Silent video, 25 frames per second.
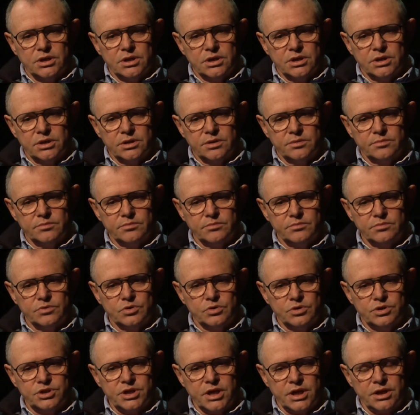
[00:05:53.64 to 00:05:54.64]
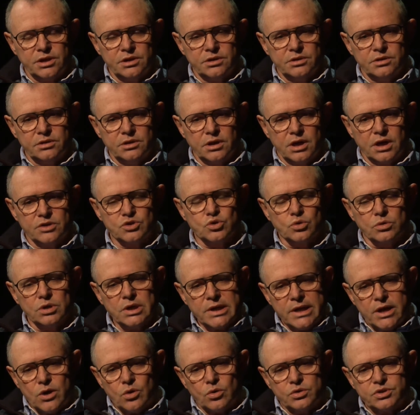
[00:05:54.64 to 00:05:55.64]
ähm, Dozenten. Also
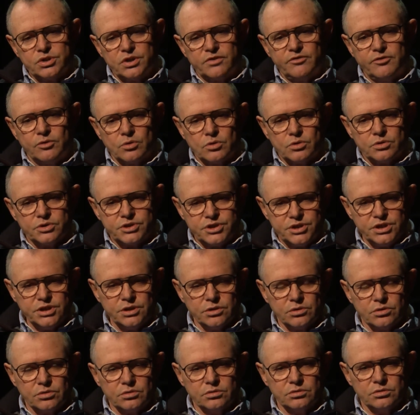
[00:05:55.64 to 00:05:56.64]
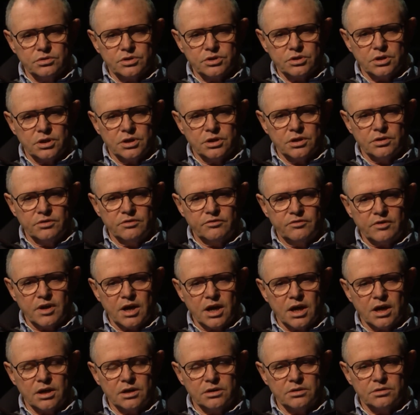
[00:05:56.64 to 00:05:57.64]
unsere Fokussierung äh,
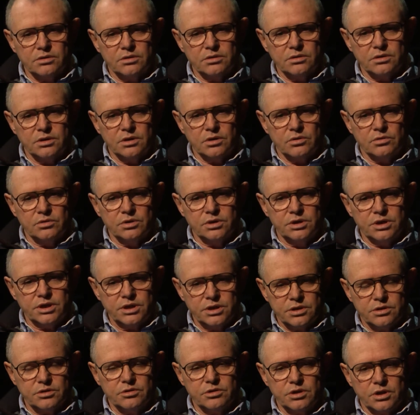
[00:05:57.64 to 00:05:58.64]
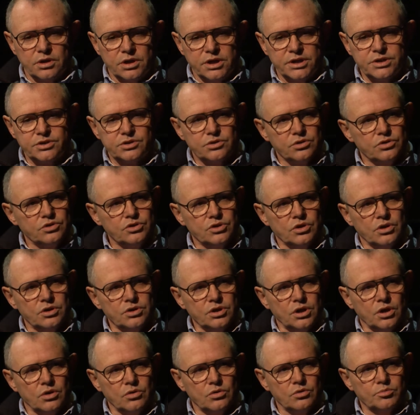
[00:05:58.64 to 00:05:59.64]
war und ist und
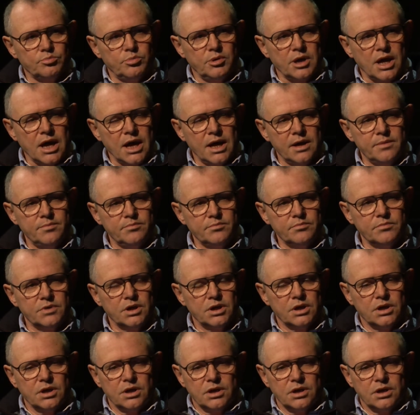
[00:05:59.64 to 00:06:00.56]
sollte auch bleiben,